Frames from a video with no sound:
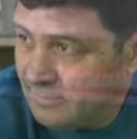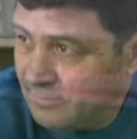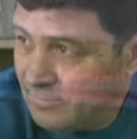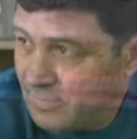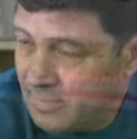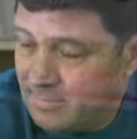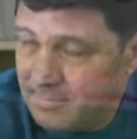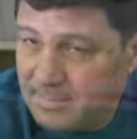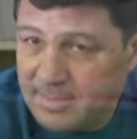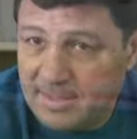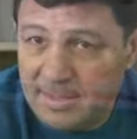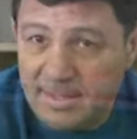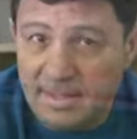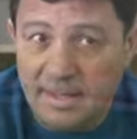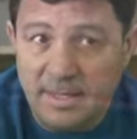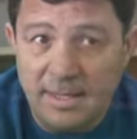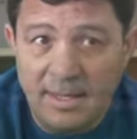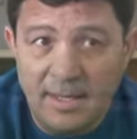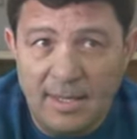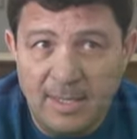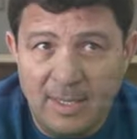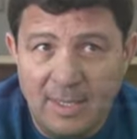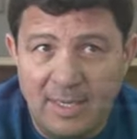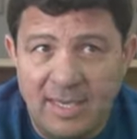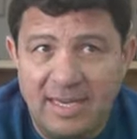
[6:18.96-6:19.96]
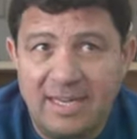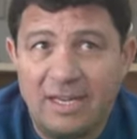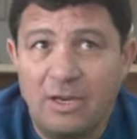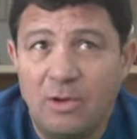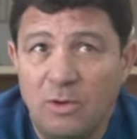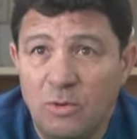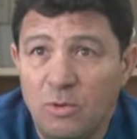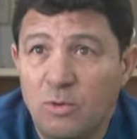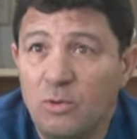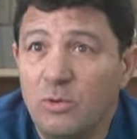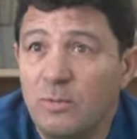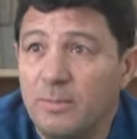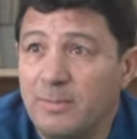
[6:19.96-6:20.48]
فهمتني لكن
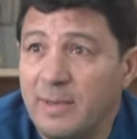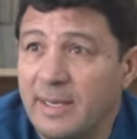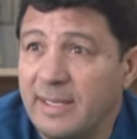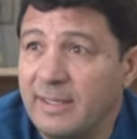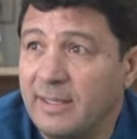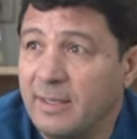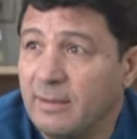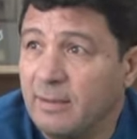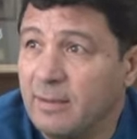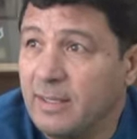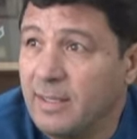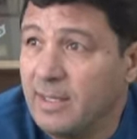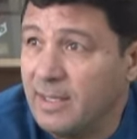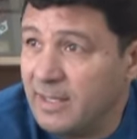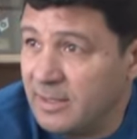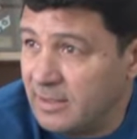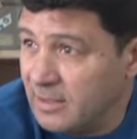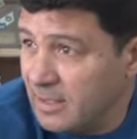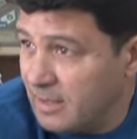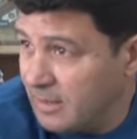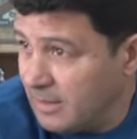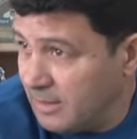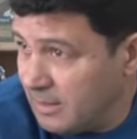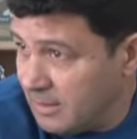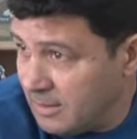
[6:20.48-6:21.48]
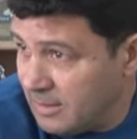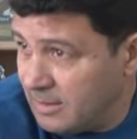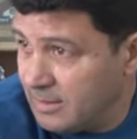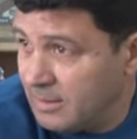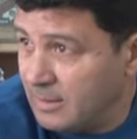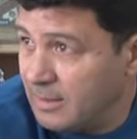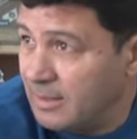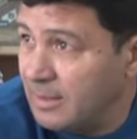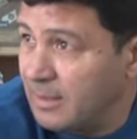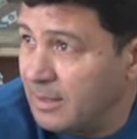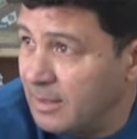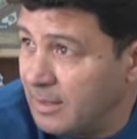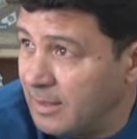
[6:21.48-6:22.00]
اليوم معناتها وهذا شيء
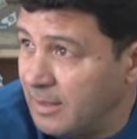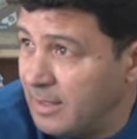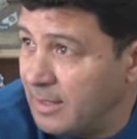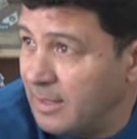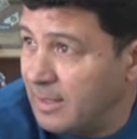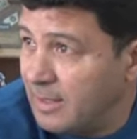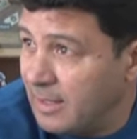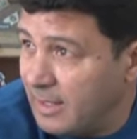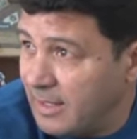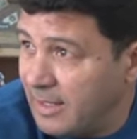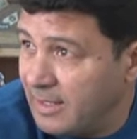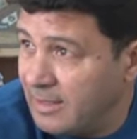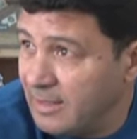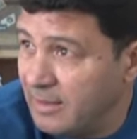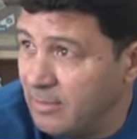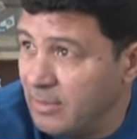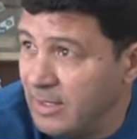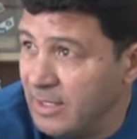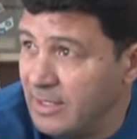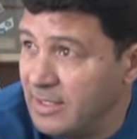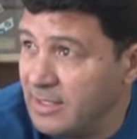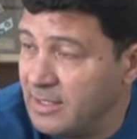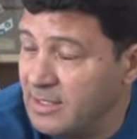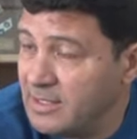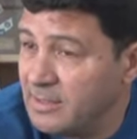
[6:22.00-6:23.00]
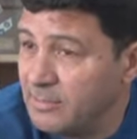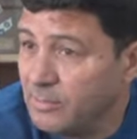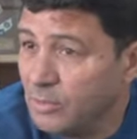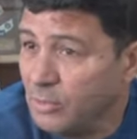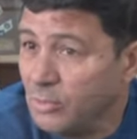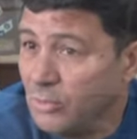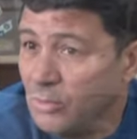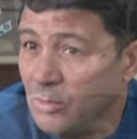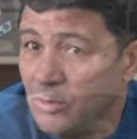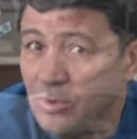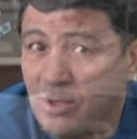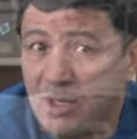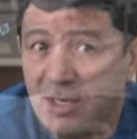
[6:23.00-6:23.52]
خارق العاده واحد ينجم
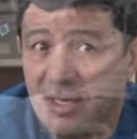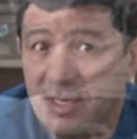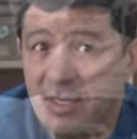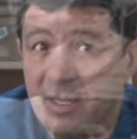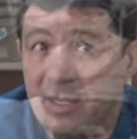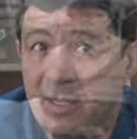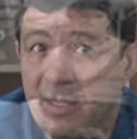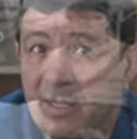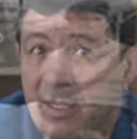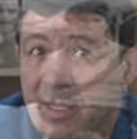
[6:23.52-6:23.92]
يقولوا اللي